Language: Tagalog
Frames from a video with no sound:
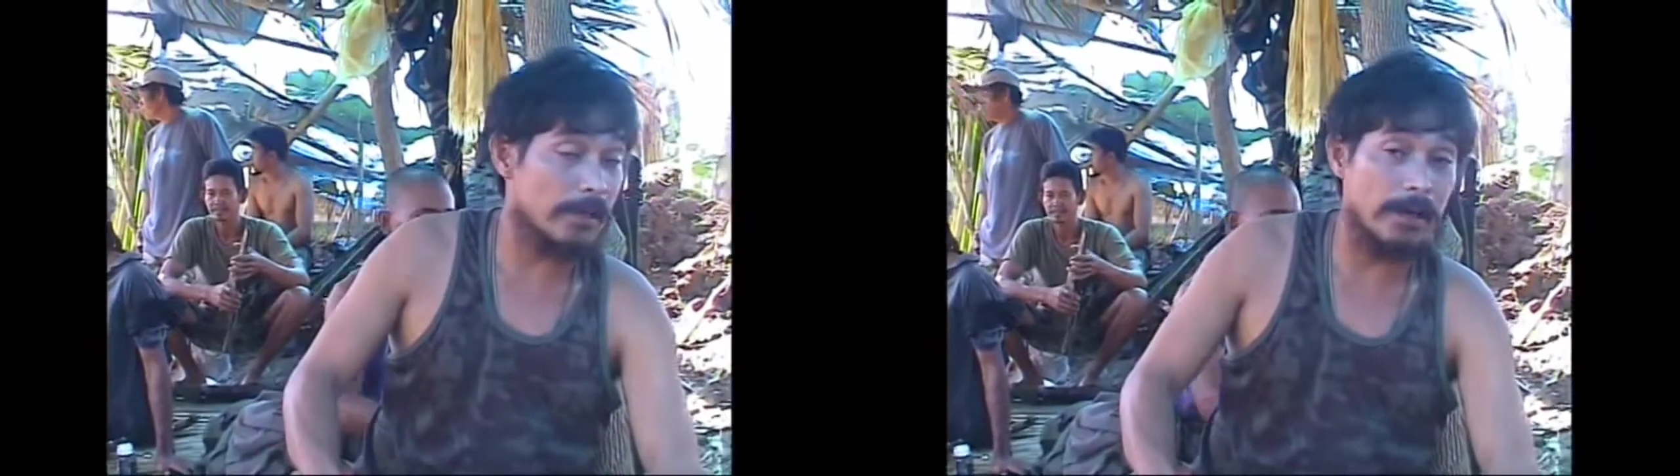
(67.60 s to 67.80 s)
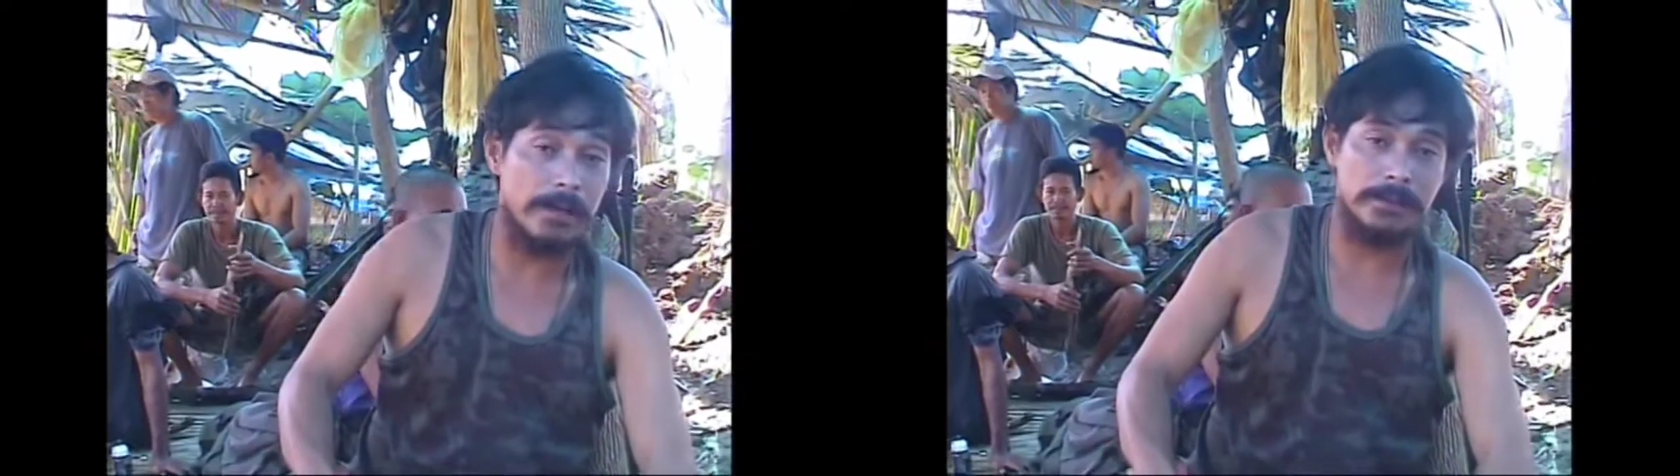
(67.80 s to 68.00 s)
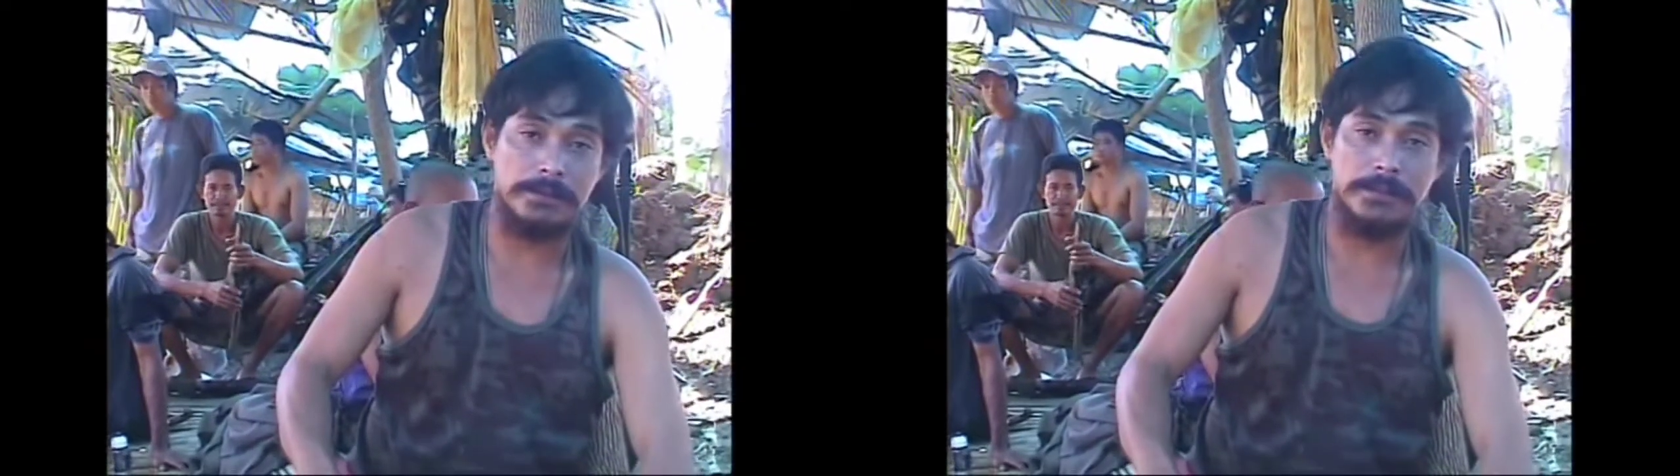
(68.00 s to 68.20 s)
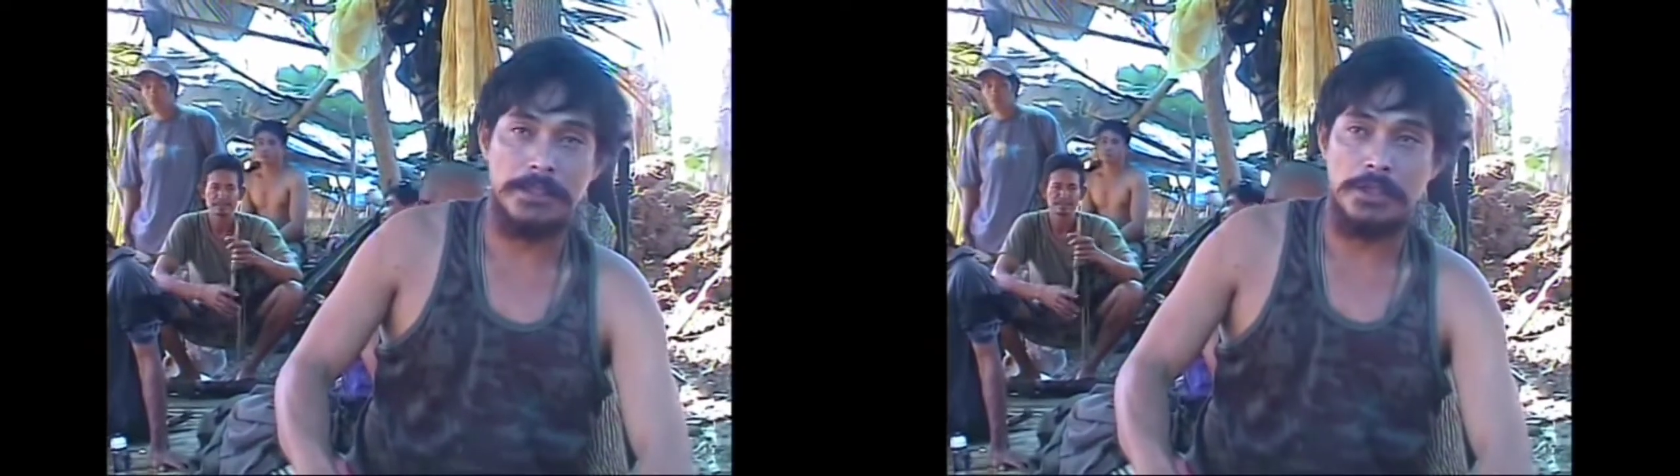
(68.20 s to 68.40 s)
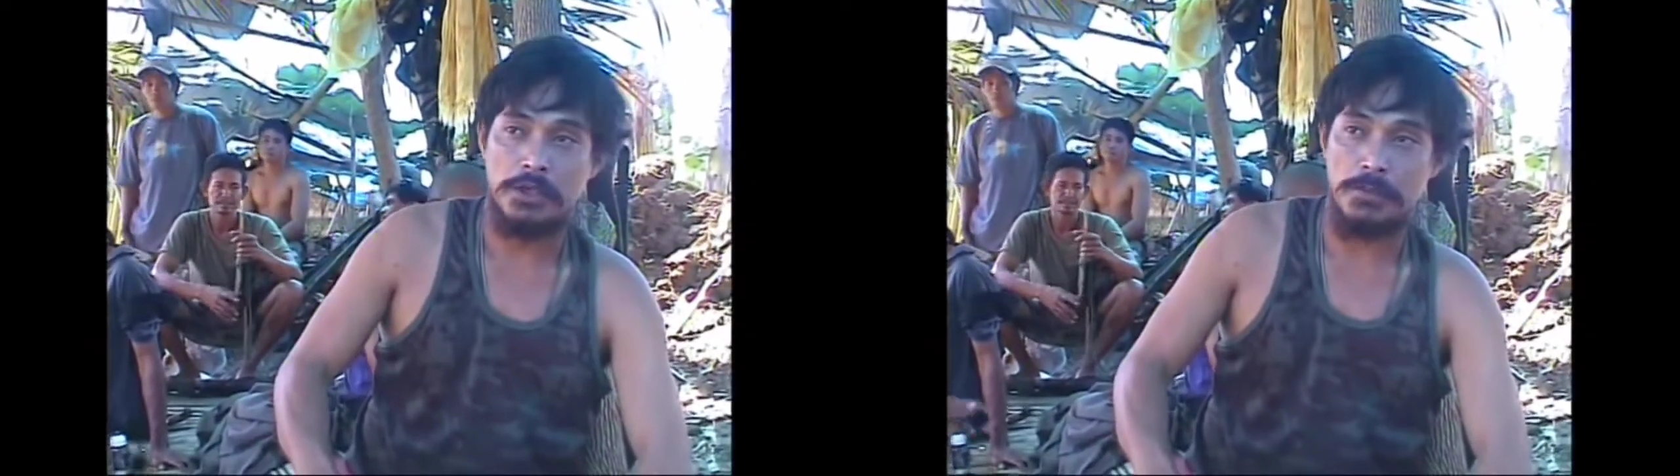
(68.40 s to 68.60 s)
nila,
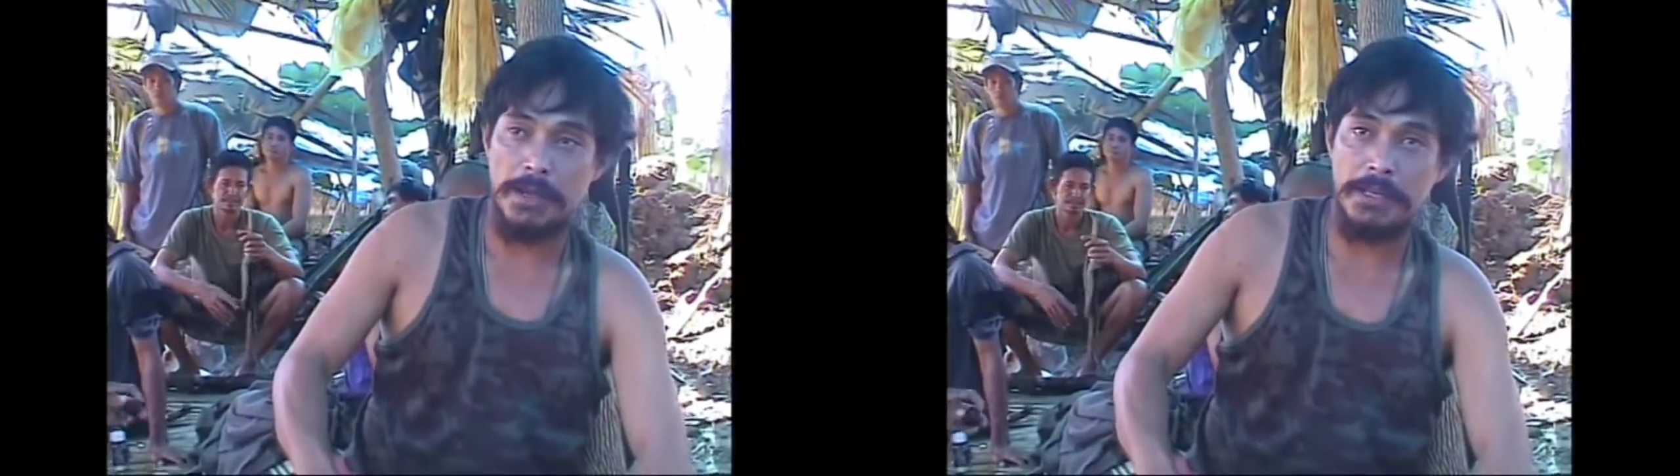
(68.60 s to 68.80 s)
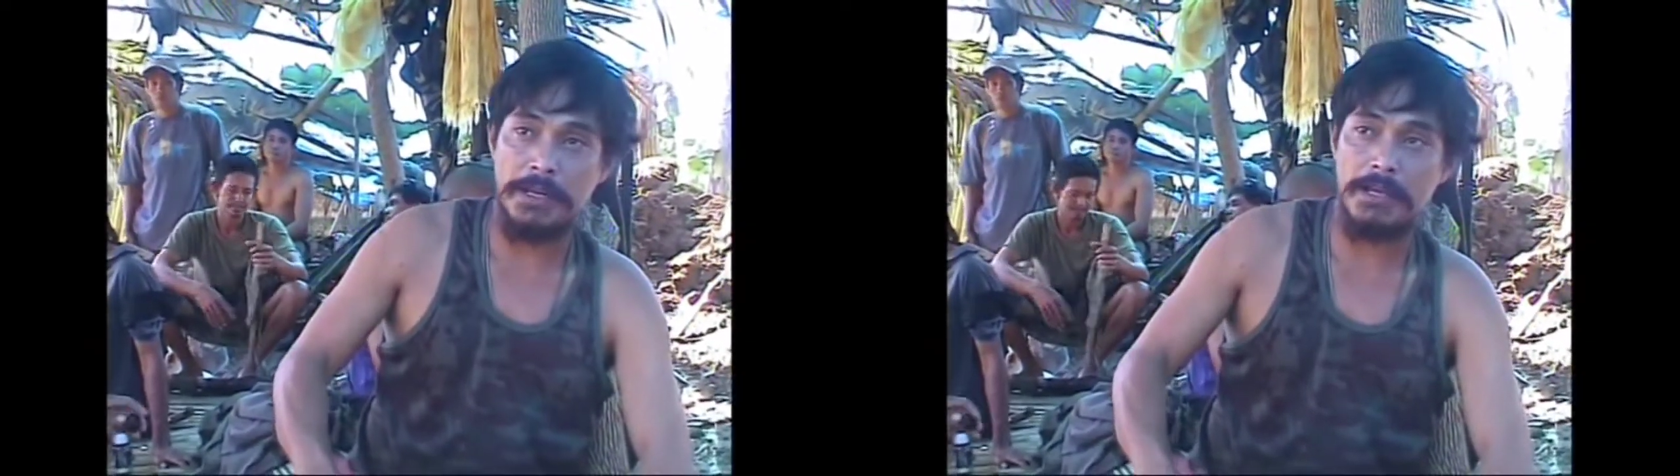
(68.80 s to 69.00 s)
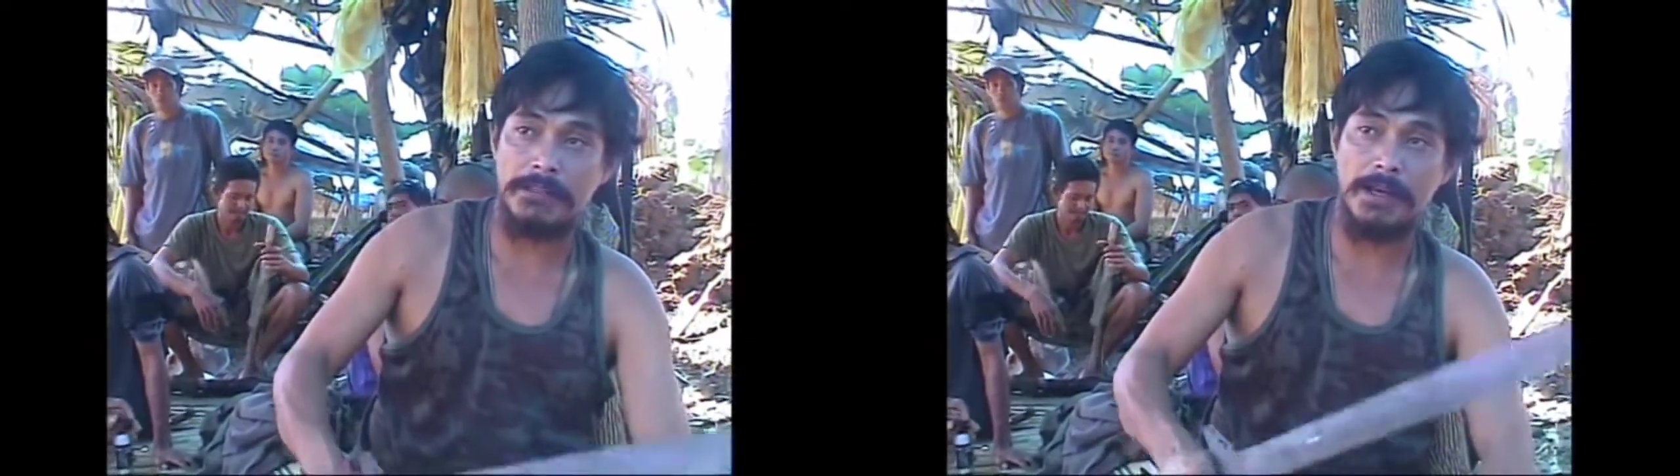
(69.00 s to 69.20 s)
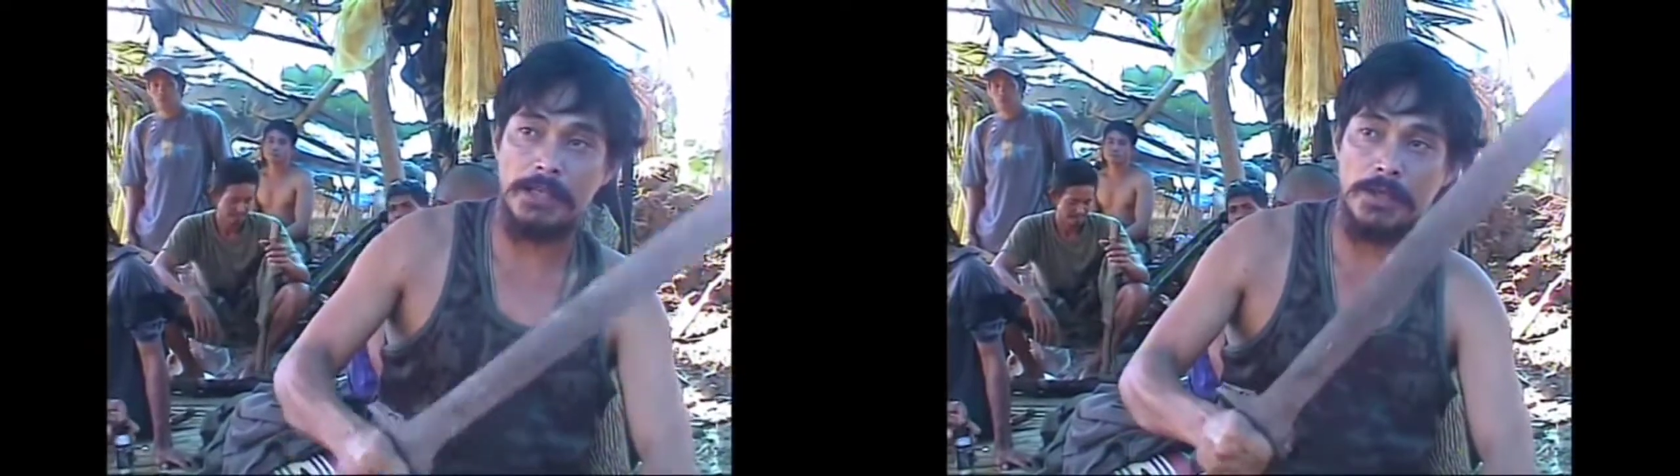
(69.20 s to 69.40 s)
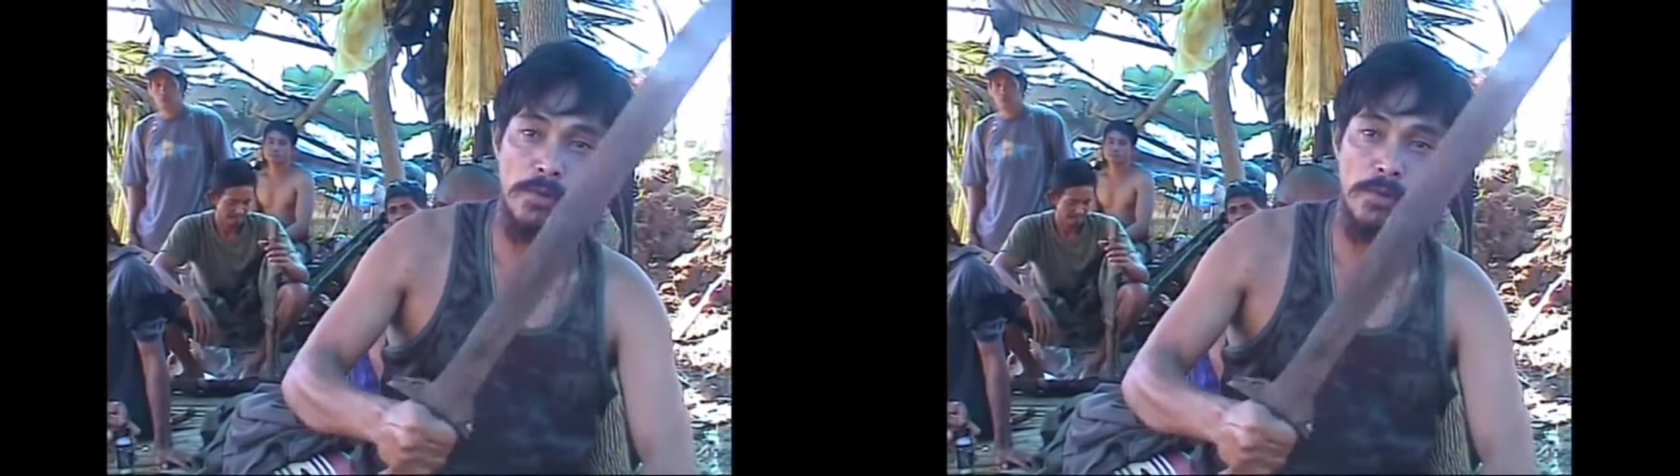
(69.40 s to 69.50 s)
kumain ni handang